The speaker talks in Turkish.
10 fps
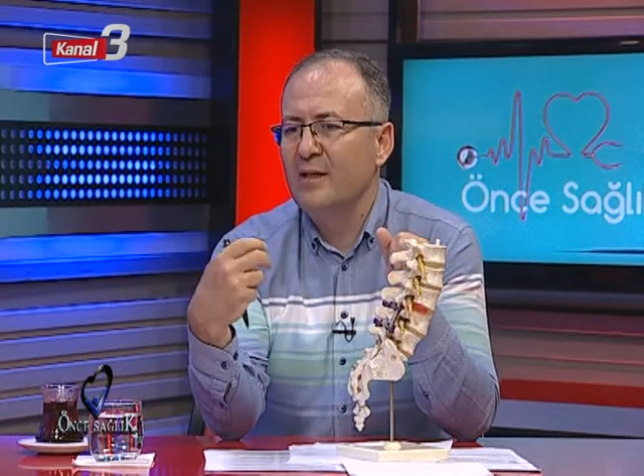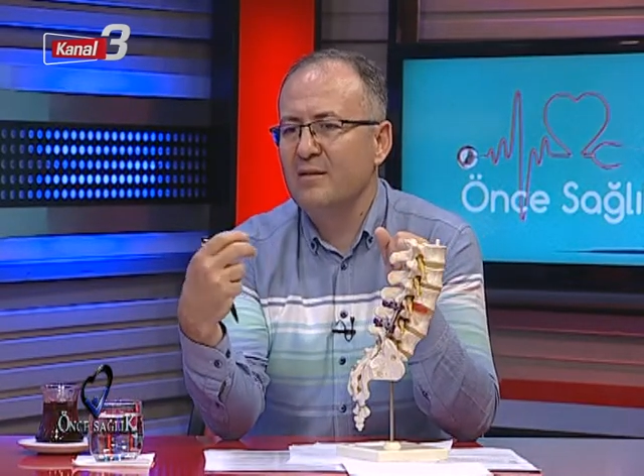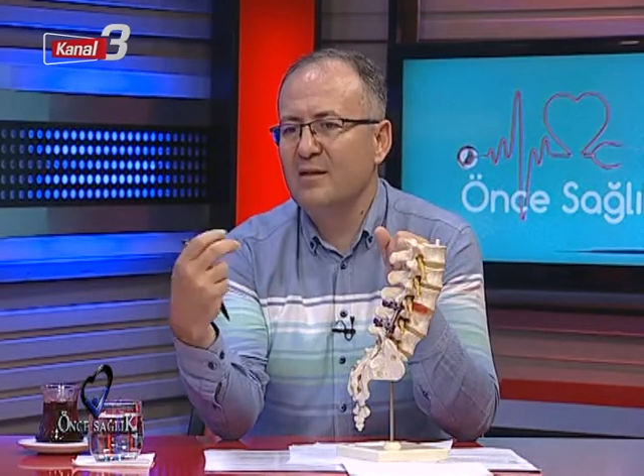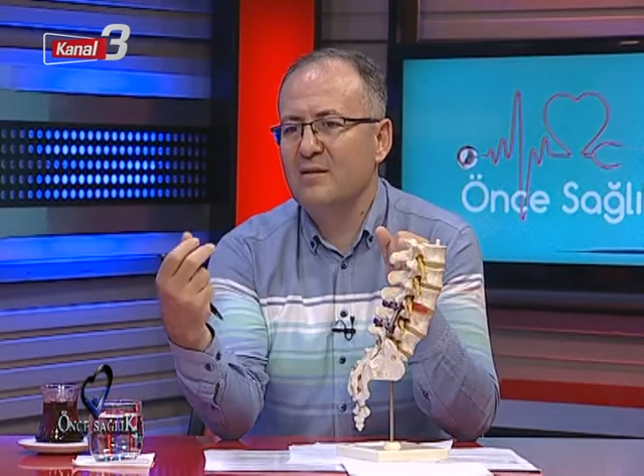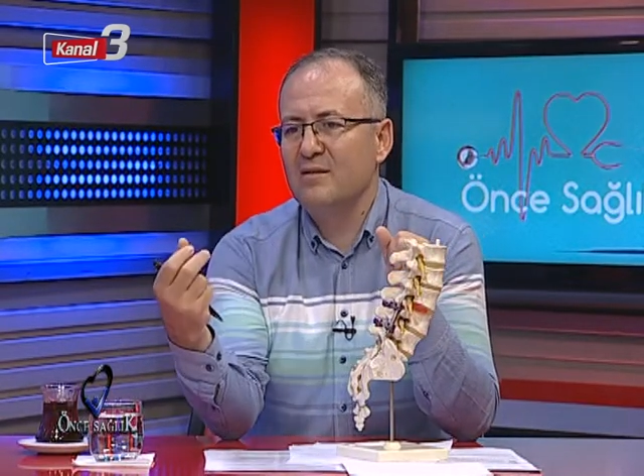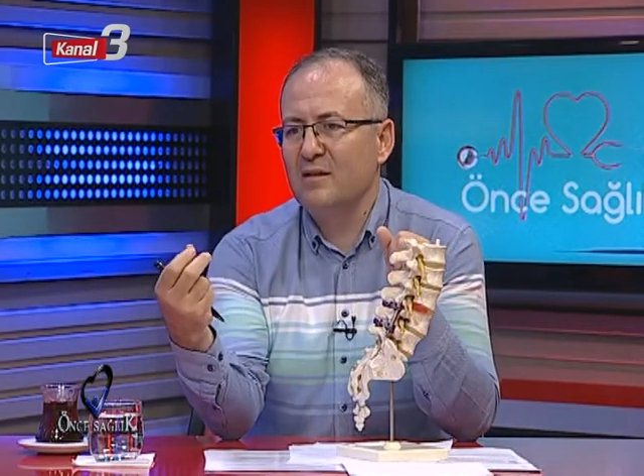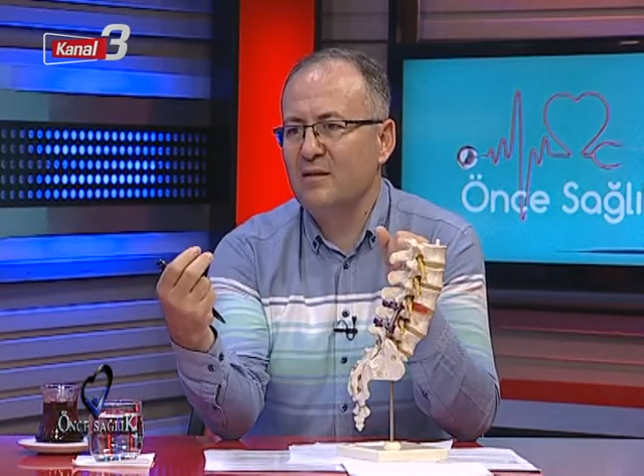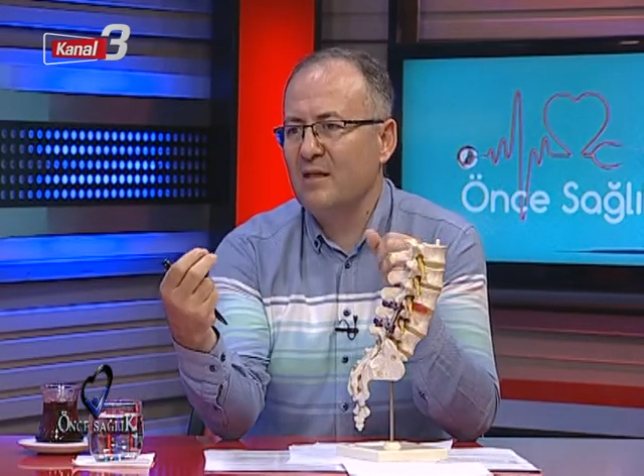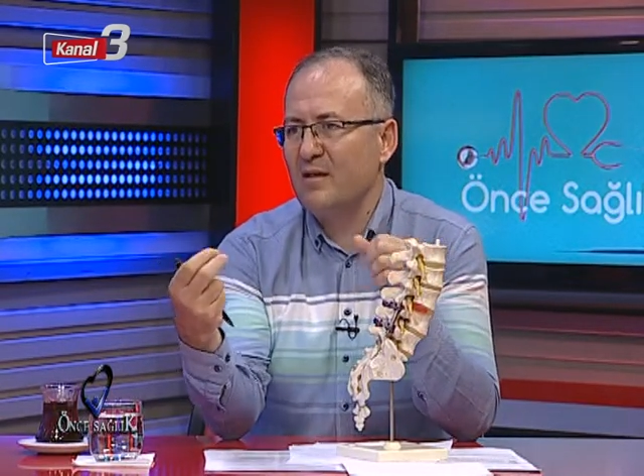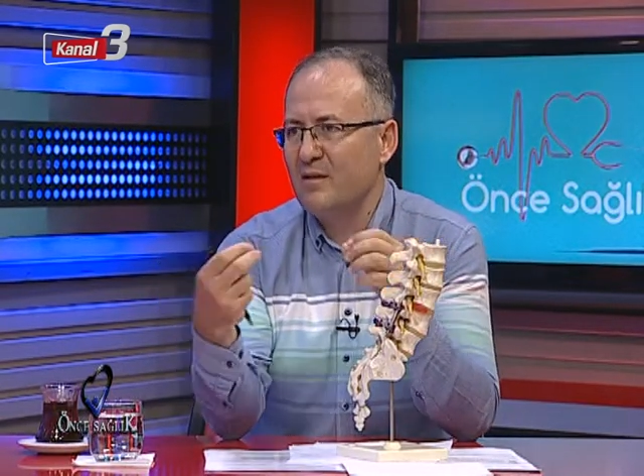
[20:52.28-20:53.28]
nasıl
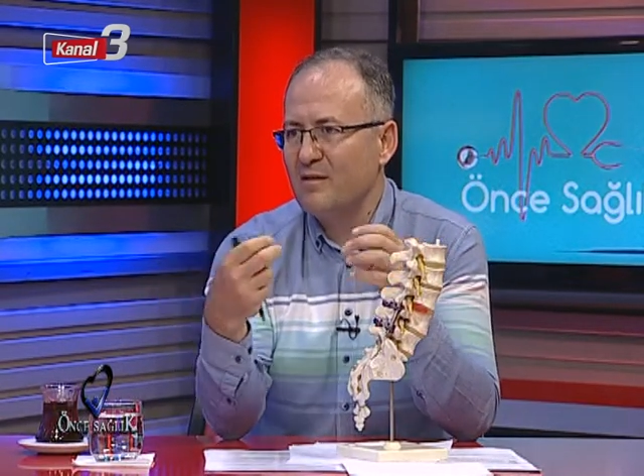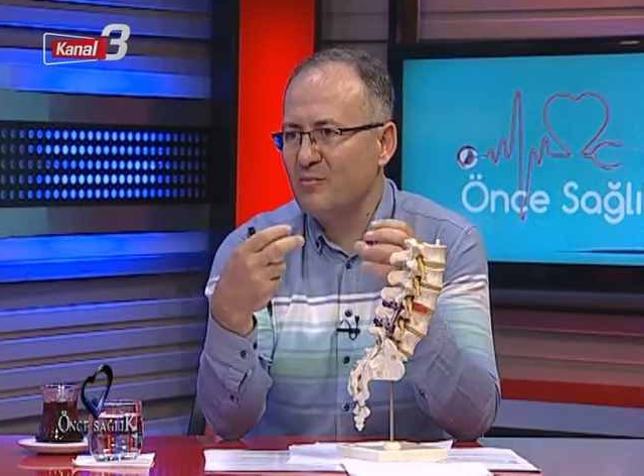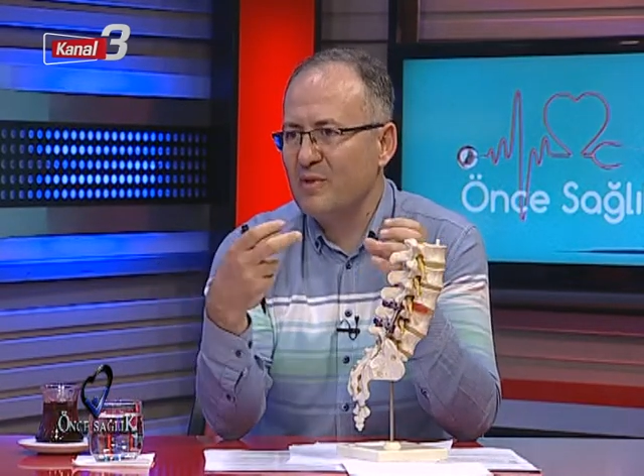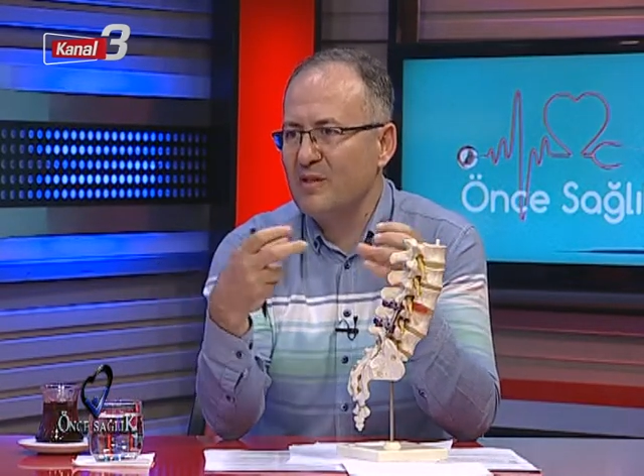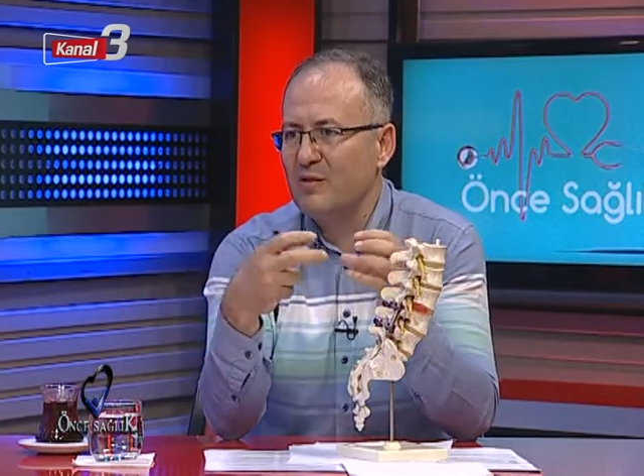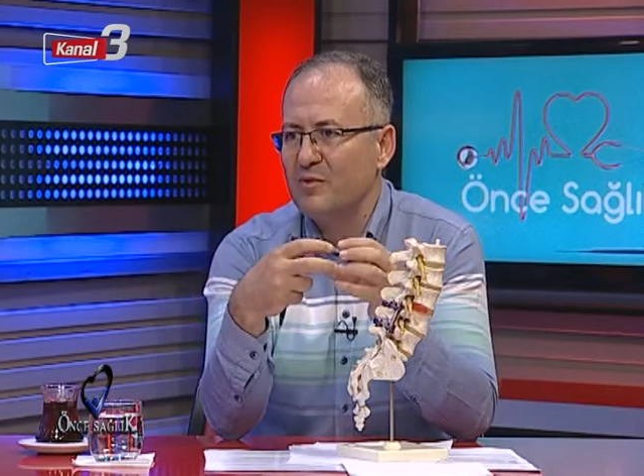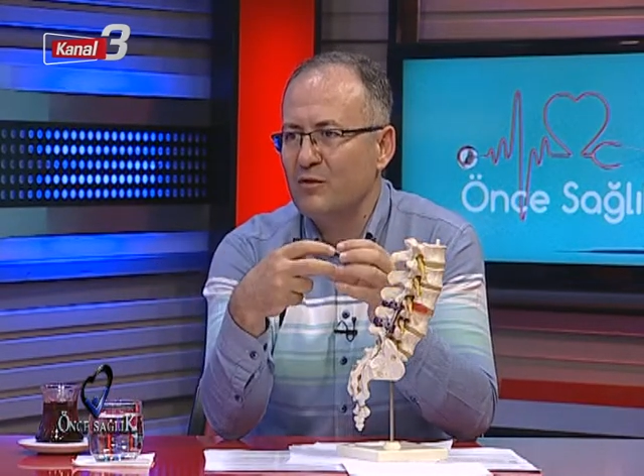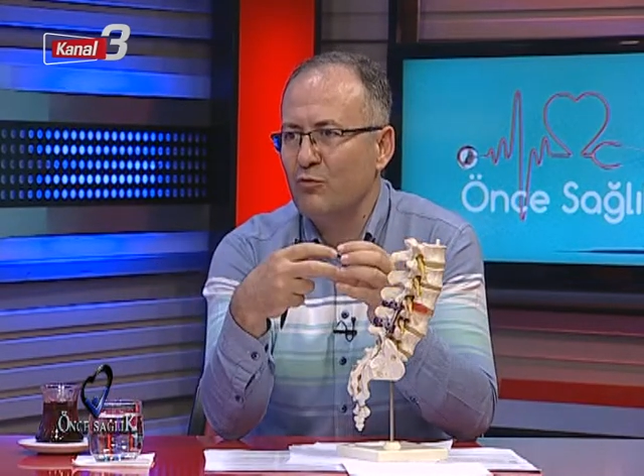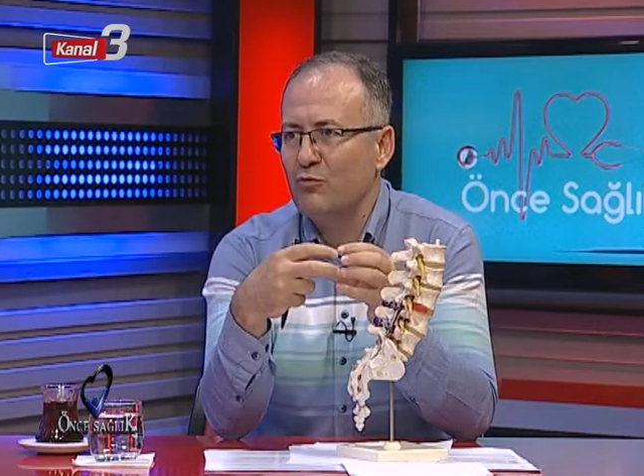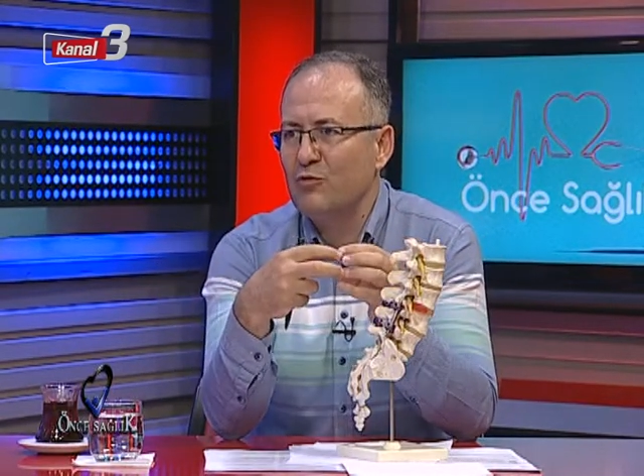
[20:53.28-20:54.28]
hani herkesin bildiği bir
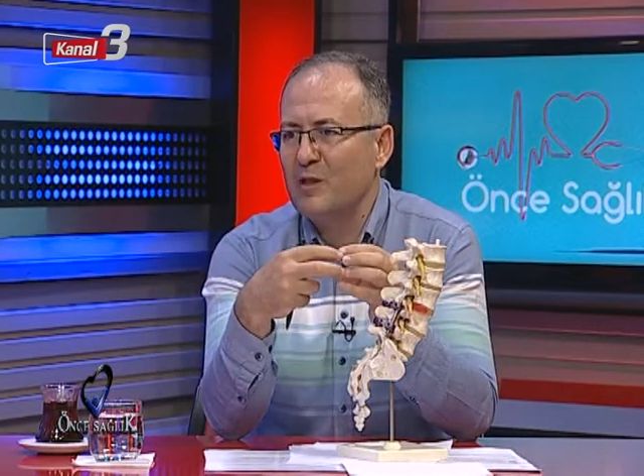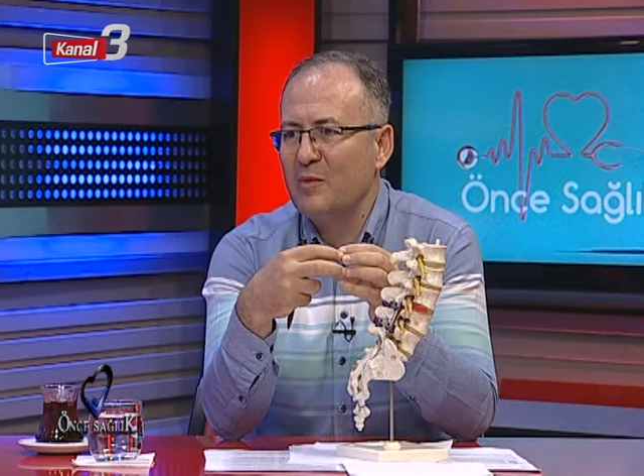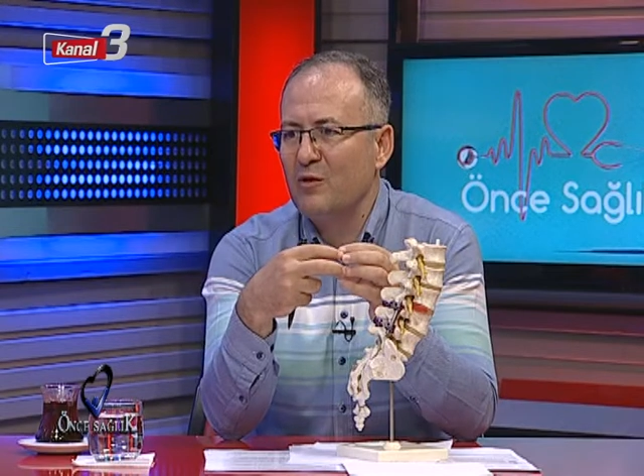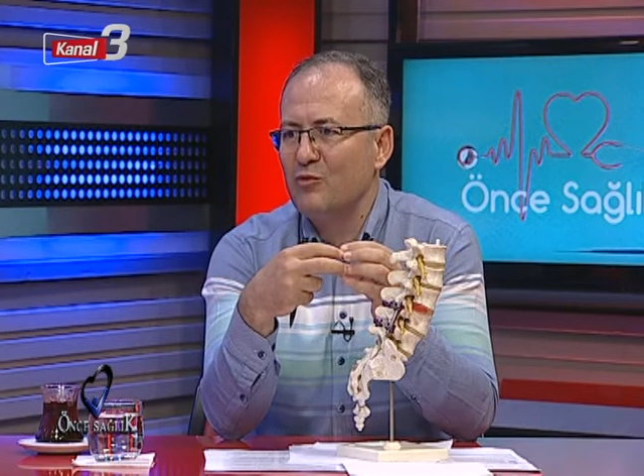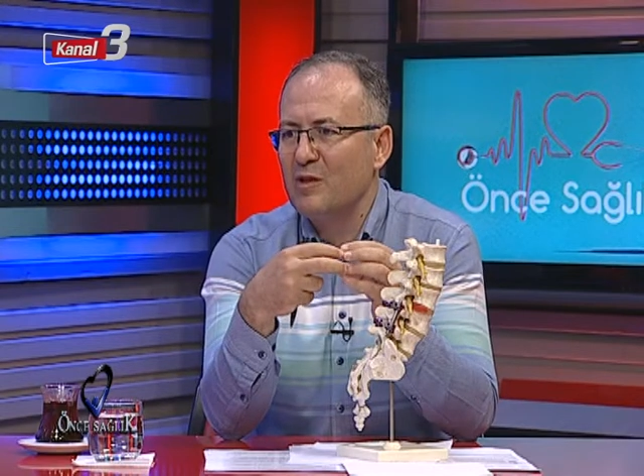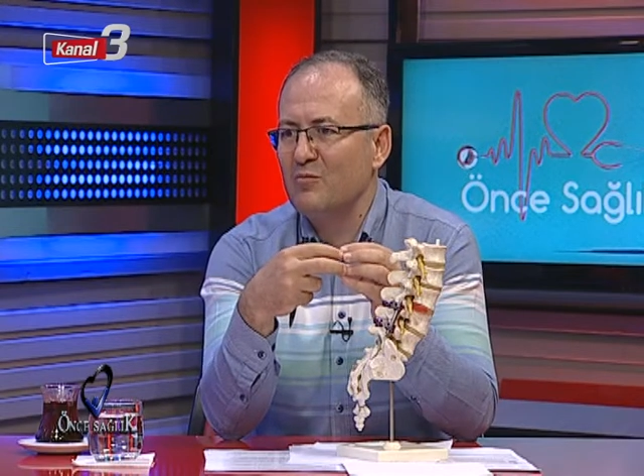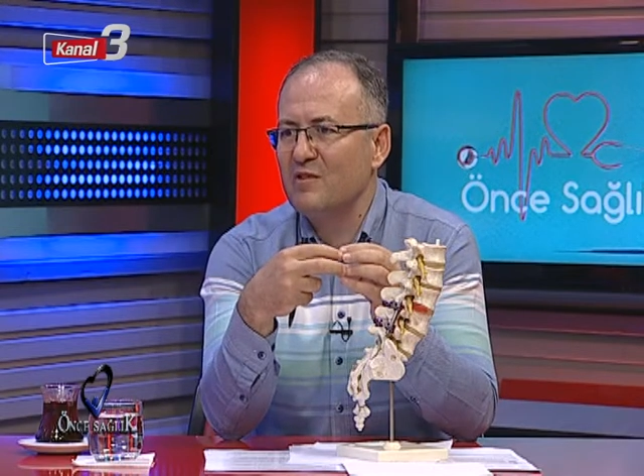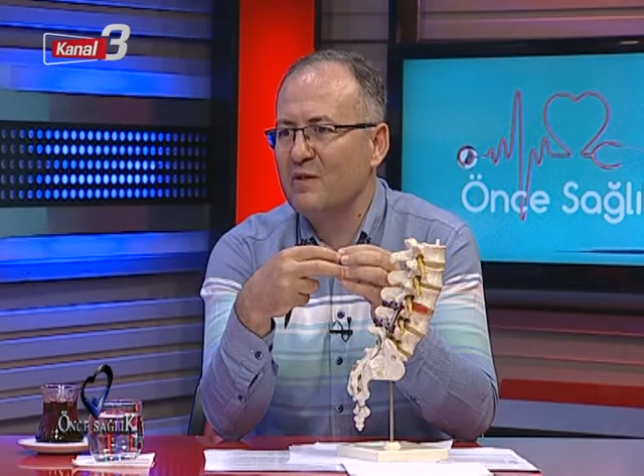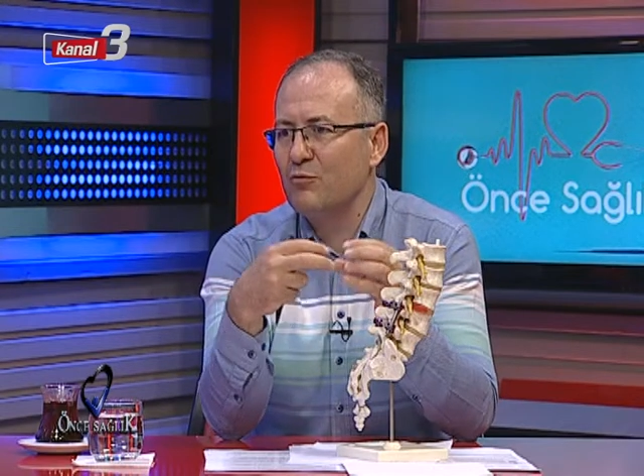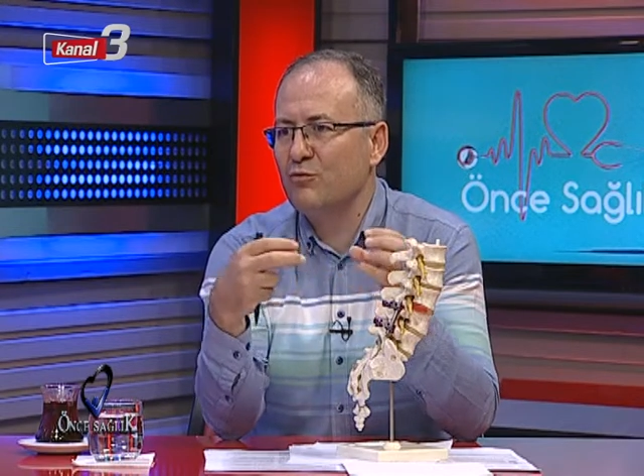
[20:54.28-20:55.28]
görüntüleme yöntemimiz var.